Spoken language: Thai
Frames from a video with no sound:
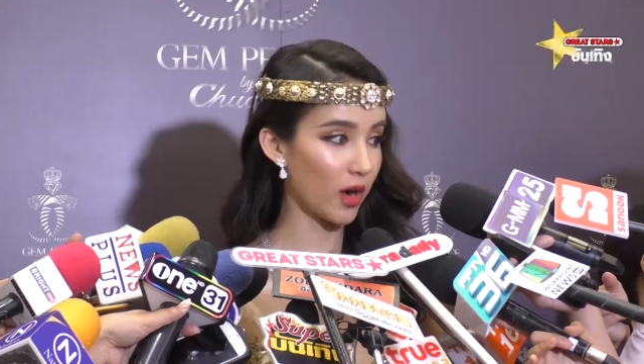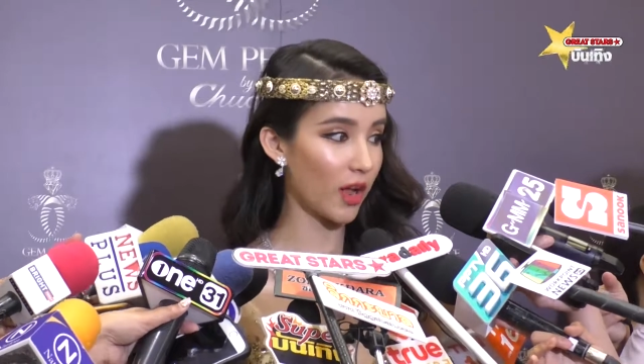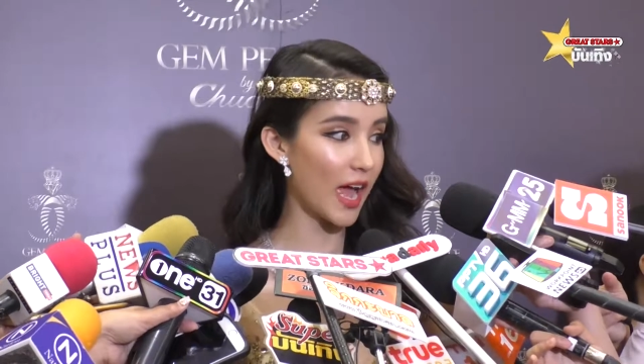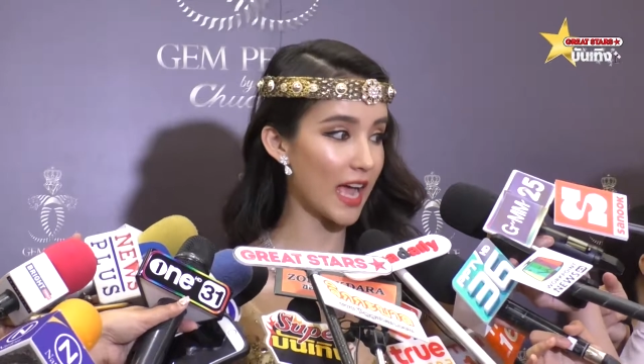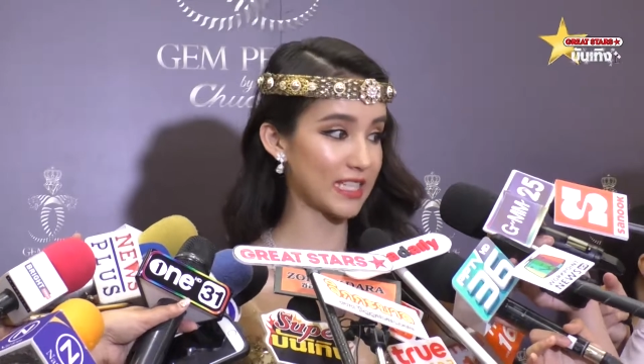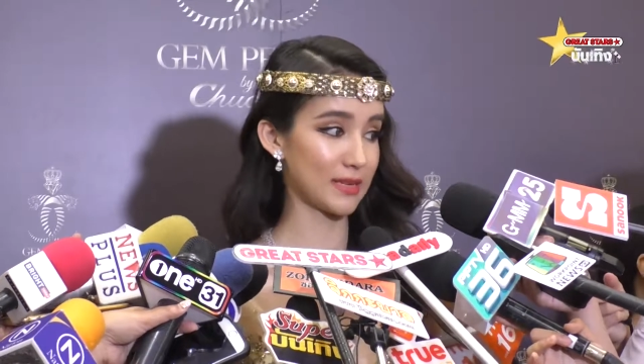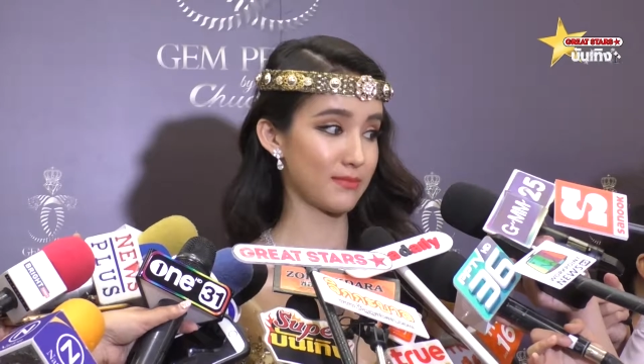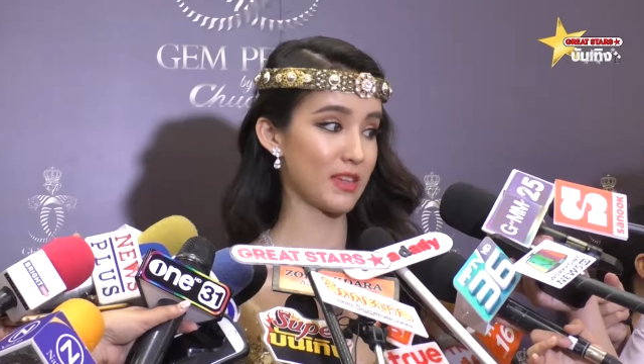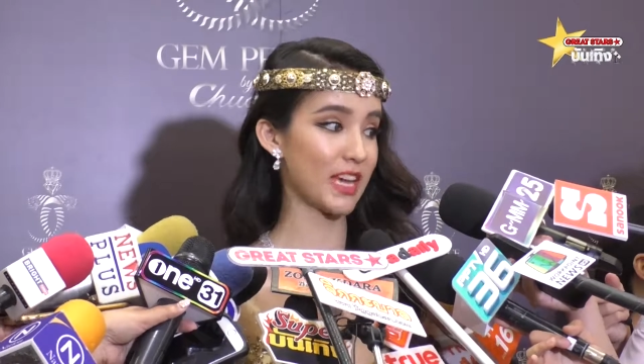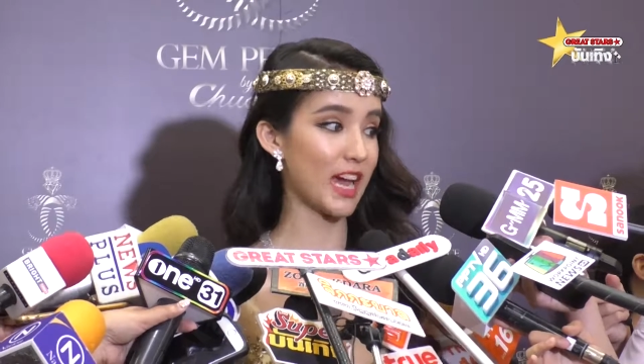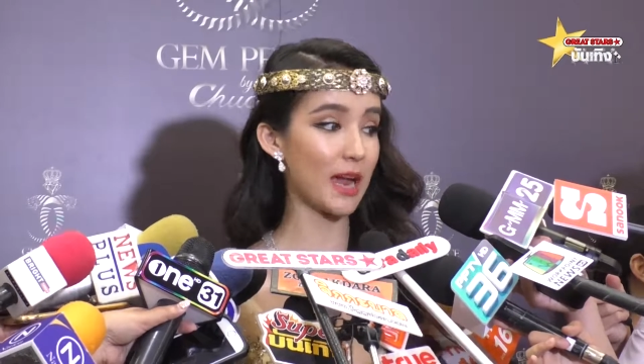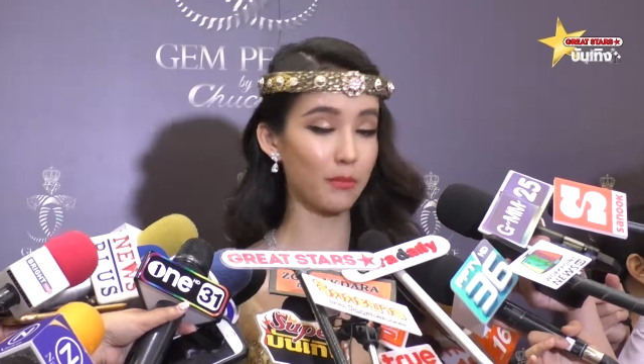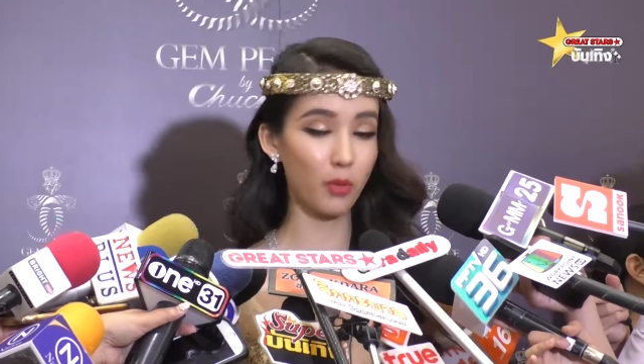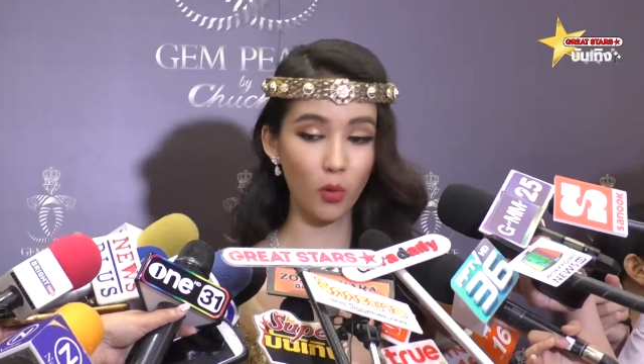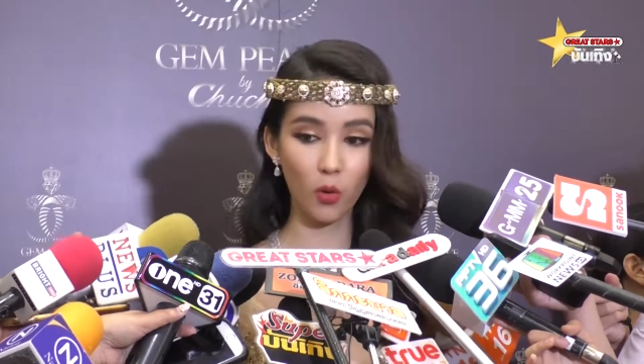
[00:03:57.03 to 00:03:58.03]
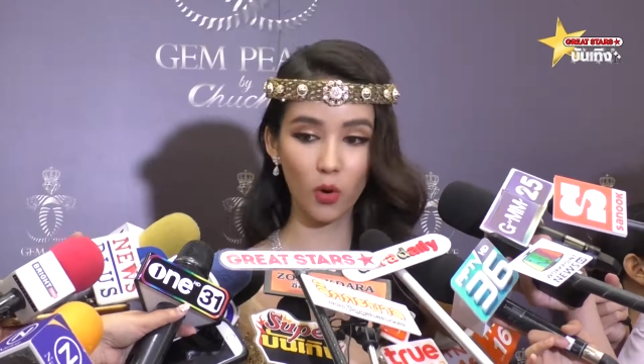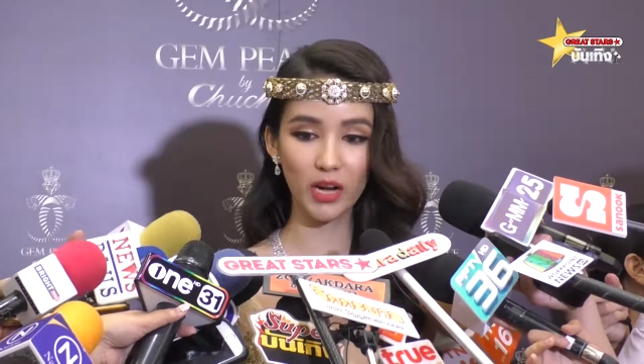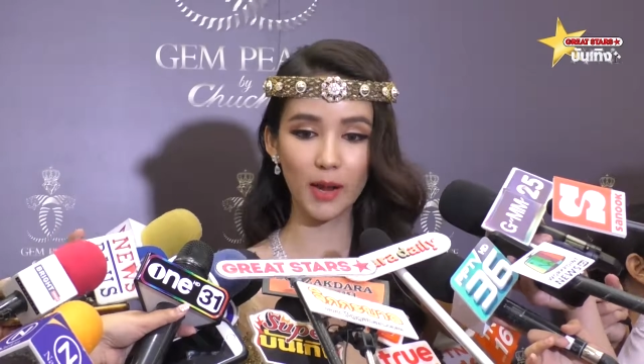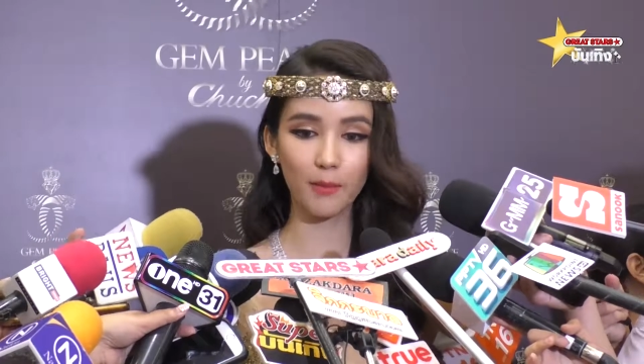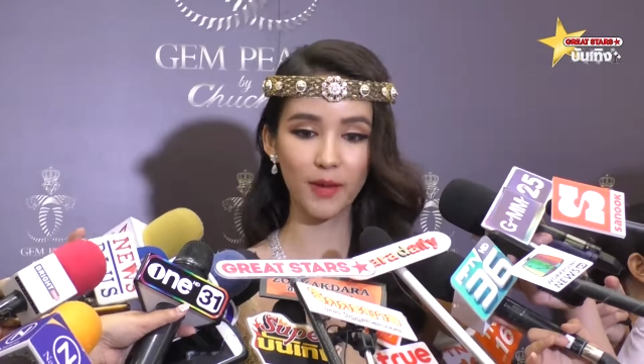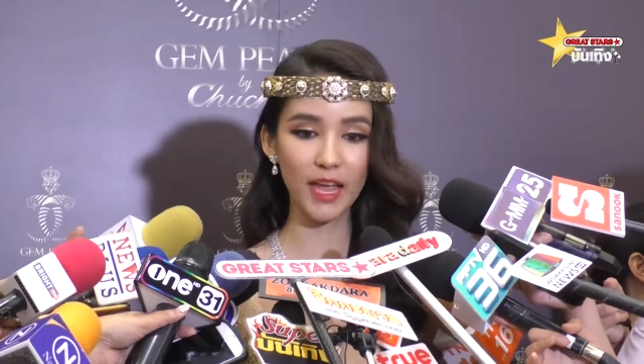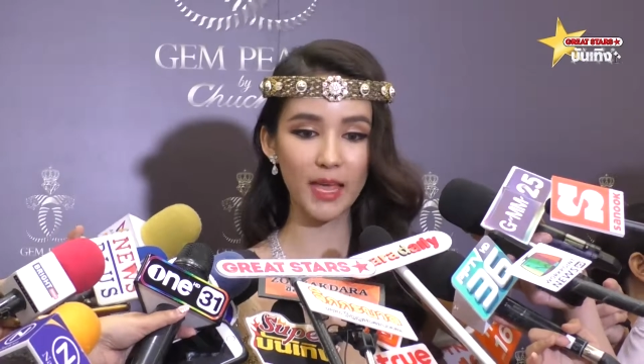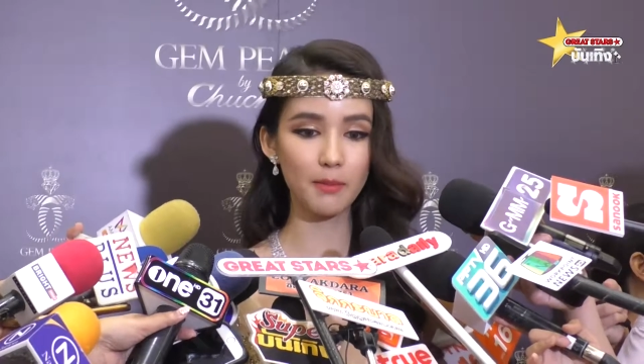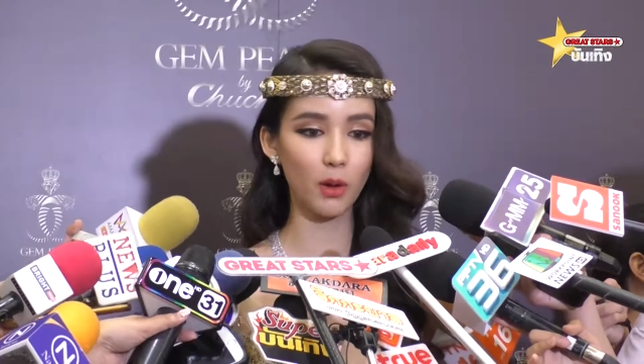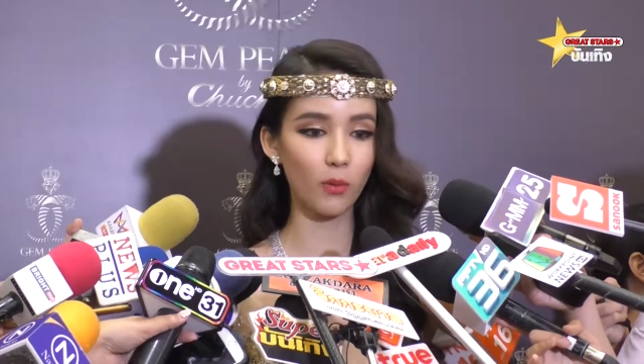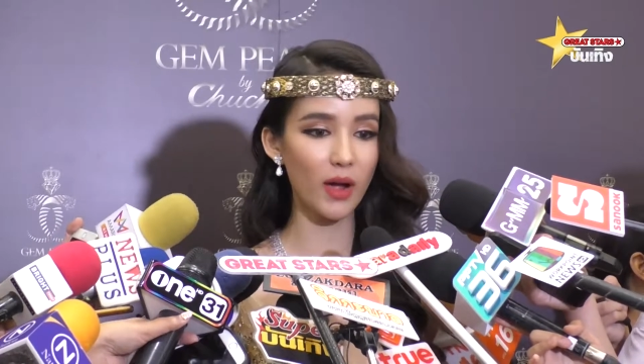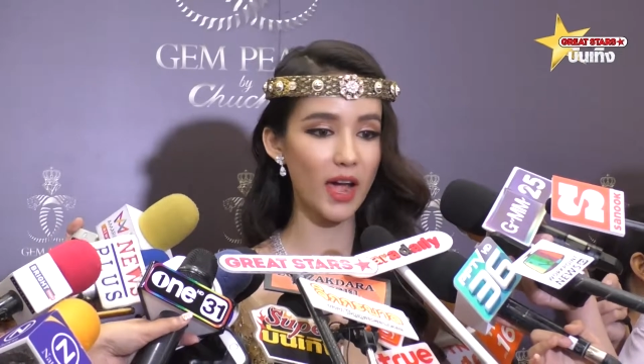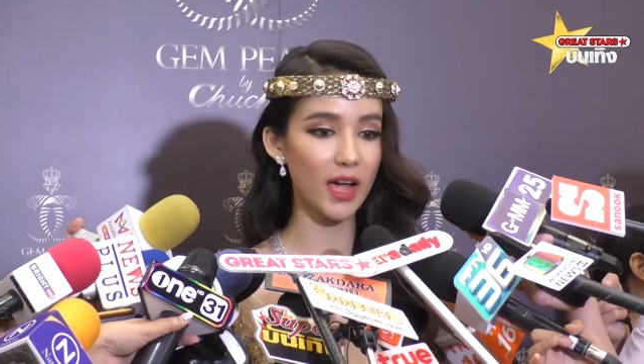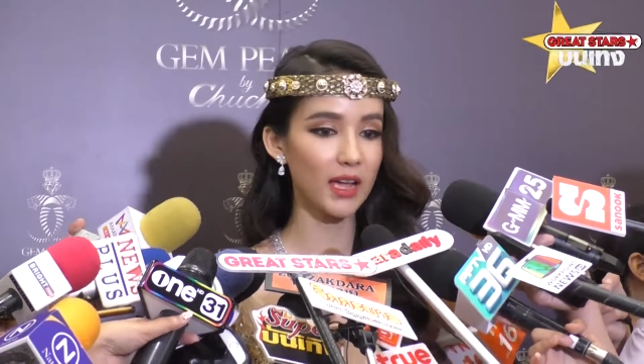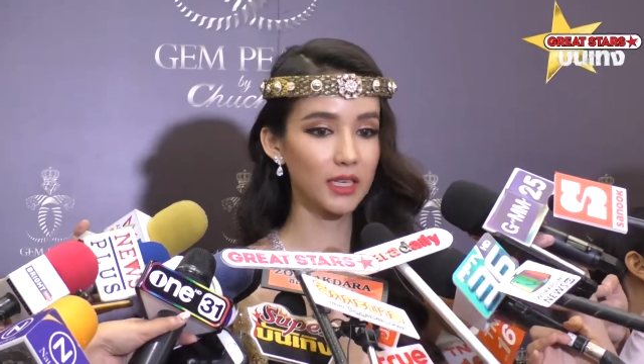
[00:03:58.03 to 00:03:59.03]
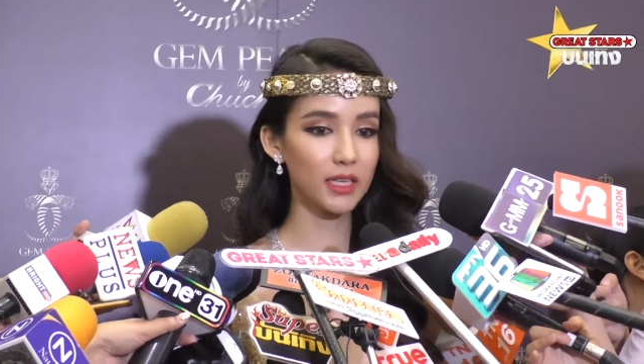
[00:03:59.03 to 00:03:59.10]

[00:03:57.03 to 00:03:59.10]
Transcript: ษเราอาจจะมีการโพสทำให้แบบว่า